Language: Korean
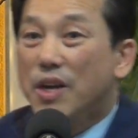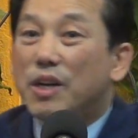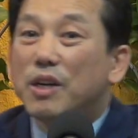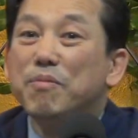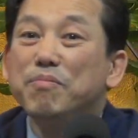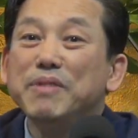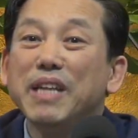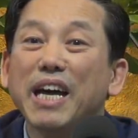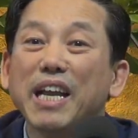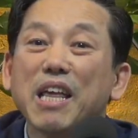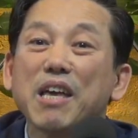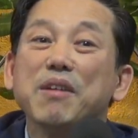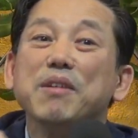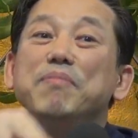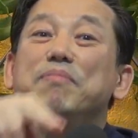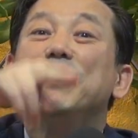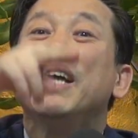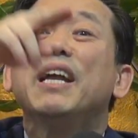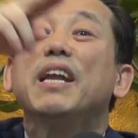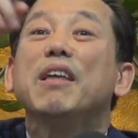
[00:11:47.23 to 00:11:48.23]
음란의
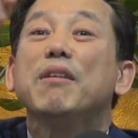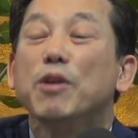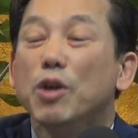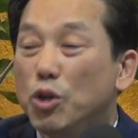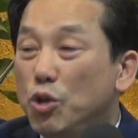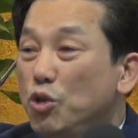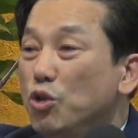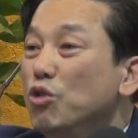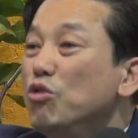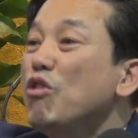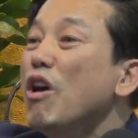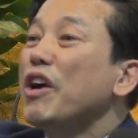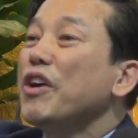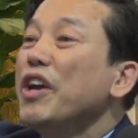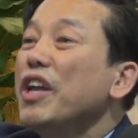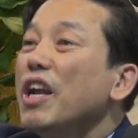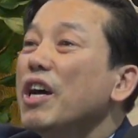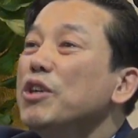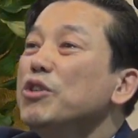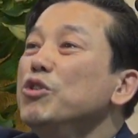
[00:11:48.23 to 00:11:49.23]
유흥과
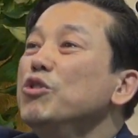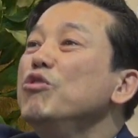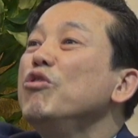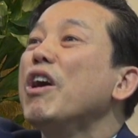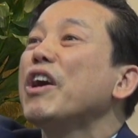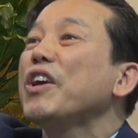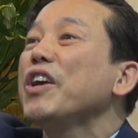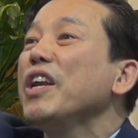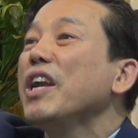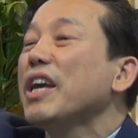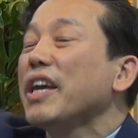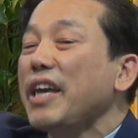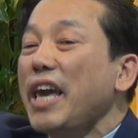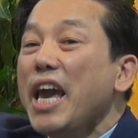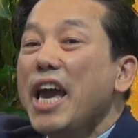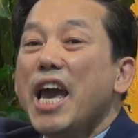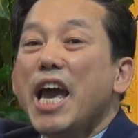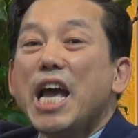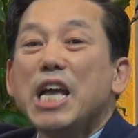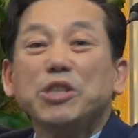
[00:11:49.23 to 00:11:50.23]
쾌락은 유흥과 쾌락은
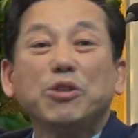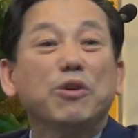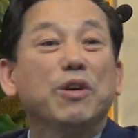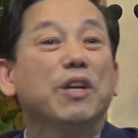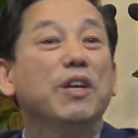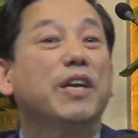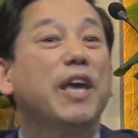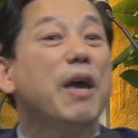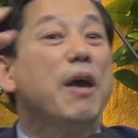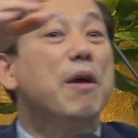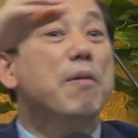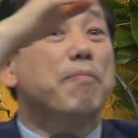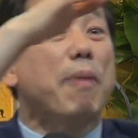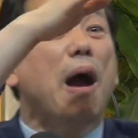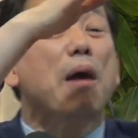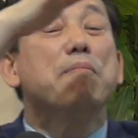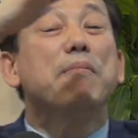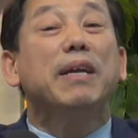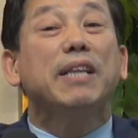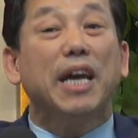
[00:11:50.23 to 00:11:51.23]
계속 이렇게
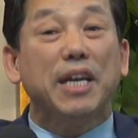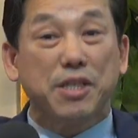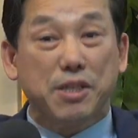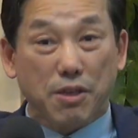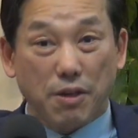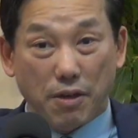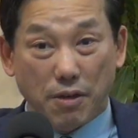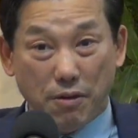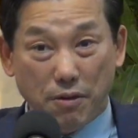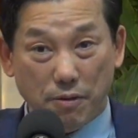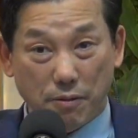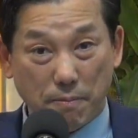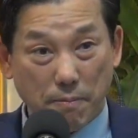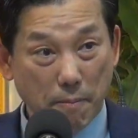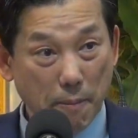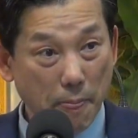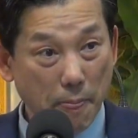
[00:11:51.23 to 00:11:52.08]
방마다 있어요.